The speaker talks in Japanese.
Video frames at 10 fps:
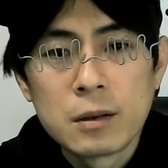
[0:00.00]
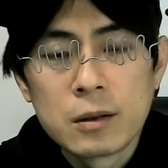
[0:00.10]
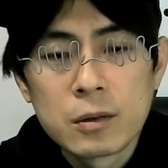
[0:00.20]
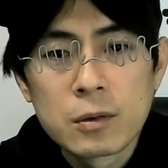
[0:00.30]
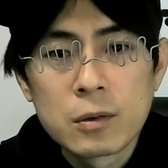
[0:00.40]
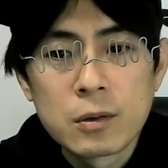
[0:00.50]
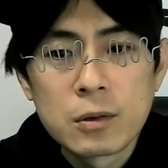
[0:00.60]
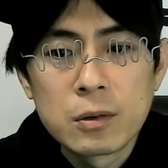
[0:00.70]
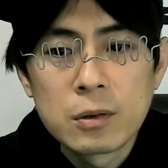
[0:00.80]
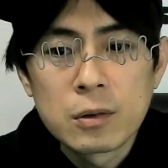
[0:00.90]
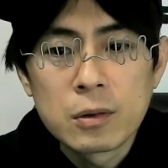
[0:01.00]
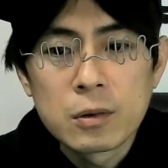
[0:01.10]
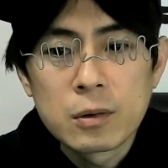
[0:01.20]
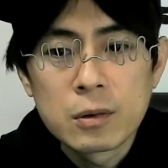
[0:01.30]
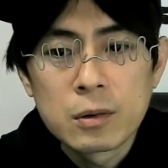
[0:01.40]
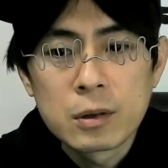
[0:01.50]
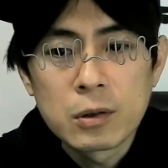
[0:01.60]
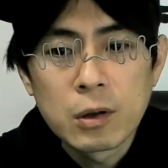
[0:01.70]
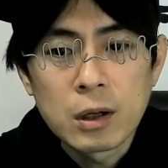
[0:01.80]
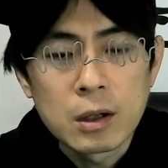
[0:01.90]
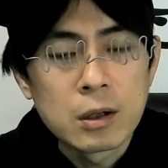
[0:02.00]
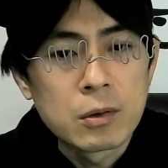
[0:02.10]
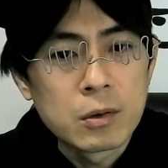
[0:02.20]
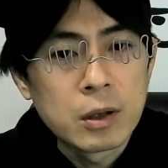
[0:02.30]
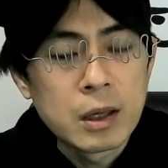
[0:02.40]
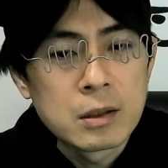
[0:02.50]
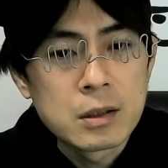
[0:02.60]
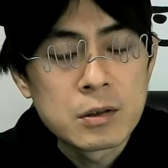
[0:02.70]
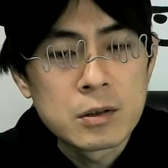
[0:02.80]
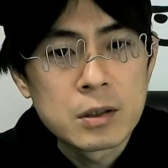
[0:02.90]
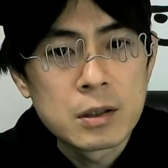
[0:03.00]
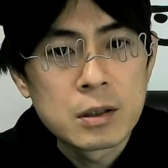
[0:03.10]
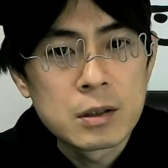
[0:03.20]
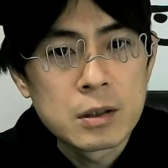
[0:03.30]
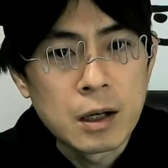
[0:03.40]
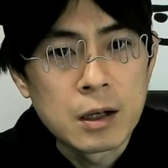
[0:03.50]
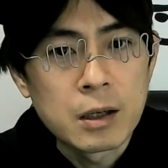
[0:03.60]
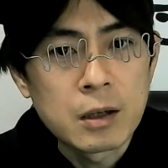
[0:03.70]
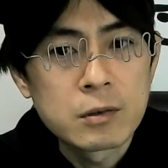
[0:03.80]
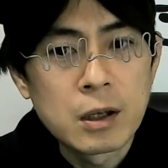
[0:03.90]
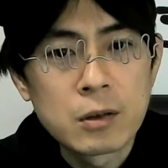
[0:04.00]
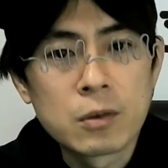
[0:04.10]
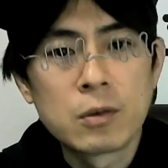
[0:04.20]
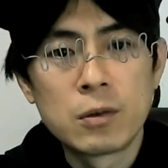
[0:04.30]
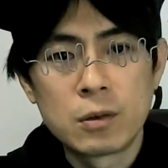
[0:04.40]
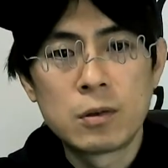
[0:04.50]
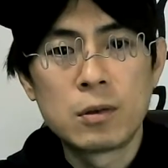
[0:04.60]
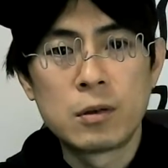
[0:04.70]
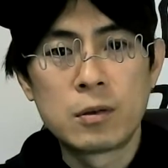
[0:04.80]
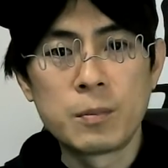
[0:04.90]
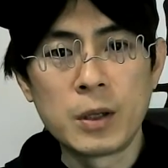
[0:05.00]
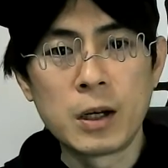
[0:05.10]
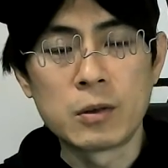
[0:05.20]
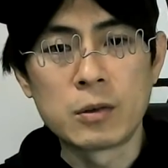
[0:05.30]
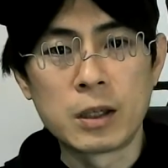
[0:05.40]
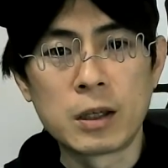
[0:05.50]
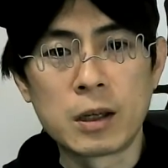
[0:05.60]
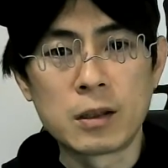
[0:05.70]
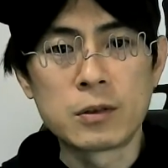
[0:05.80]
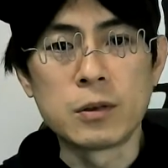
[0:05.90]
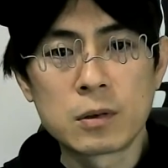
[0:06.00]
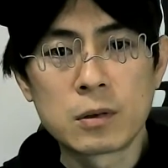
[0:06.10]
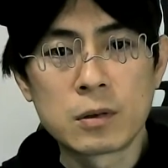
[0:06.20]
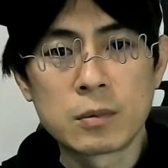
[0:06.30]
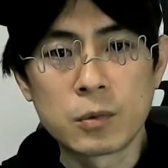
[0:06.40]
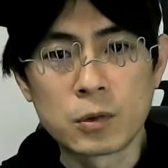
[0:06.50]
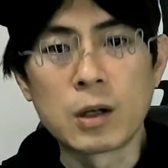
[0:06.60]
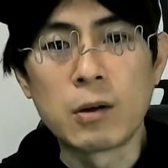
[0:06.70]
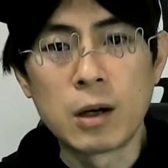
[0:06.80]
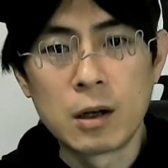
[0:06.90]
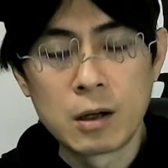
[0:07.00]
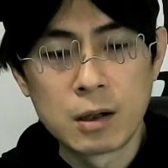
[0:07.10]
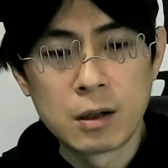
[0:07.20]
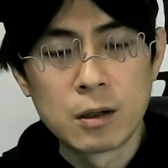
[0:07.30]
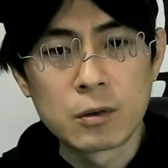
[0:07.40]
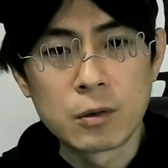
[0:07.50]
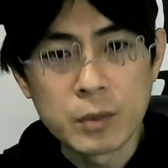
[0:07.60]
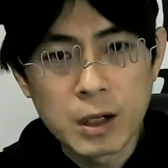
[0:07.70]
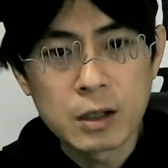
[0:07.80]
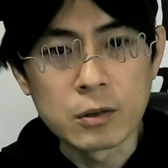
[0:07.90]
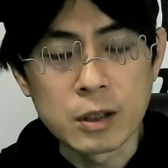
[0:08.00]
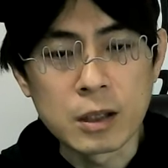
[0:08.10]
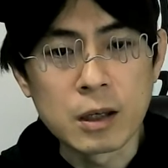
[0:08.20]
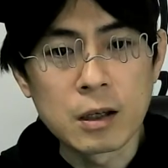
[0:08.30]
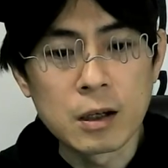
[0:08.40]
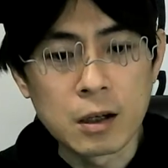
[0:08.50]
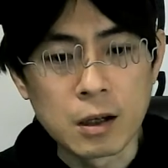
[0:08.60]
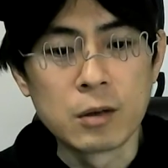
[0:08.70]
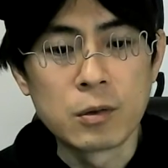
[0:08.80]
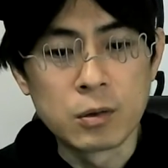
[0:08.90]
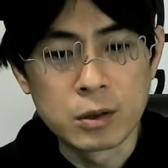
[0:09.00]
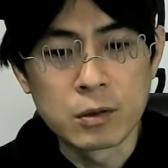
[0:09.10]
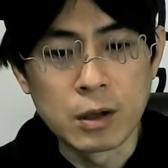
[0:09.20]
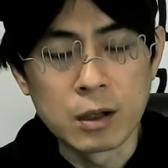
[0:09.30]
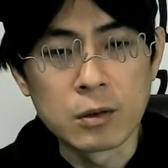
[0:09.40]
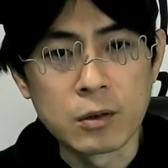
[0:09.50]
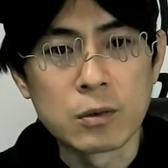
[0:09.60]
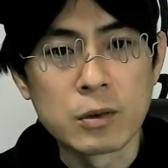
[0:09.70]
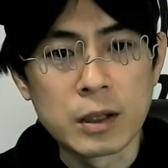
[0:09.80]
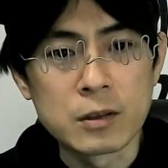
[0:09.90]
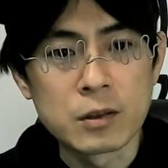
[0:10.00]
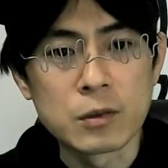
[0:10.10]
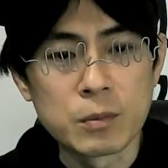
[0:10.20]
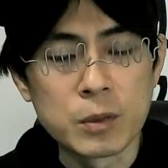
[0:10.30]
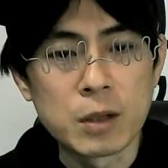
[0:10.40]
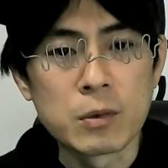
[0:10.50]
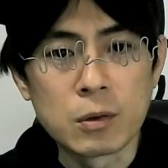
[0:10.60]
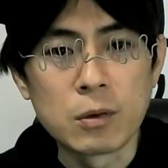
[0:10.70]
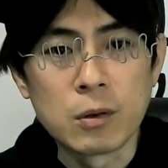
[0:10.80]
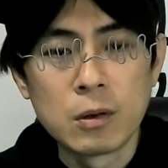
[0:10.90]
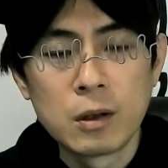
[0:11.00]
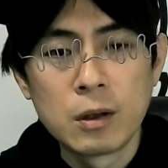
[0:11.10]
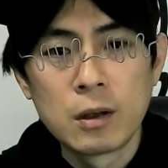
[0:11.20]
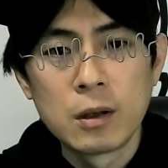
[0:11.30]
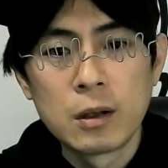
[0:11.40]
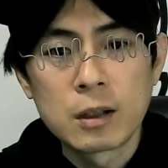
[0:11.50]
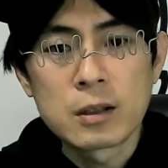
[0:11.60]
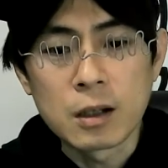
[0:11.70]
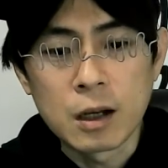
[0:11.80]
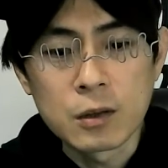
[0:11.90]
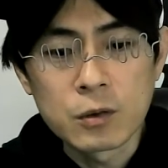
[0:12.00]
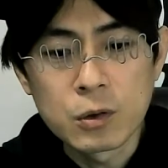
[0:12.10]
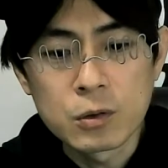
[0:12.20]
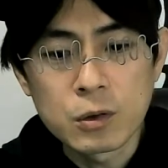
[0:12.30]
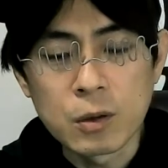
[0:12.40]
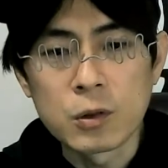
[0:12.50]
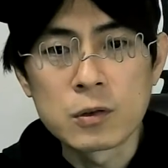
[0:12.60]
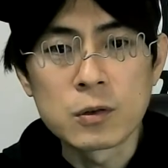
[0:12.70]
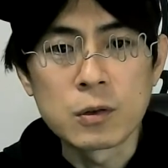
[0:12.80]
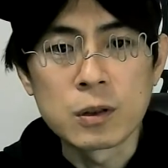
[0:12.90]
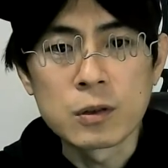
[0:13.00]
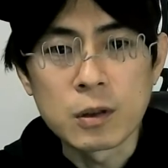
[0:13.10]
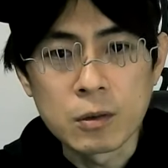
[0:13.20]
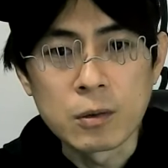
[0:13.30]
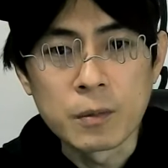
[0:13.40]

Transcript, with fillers: このヒトラーが演説した100年後の未来の人間ですよね。僕らは。この未来の人間からこのヒトラーのこの演説を見てみると、確かに迫力とかものすごいんですけど、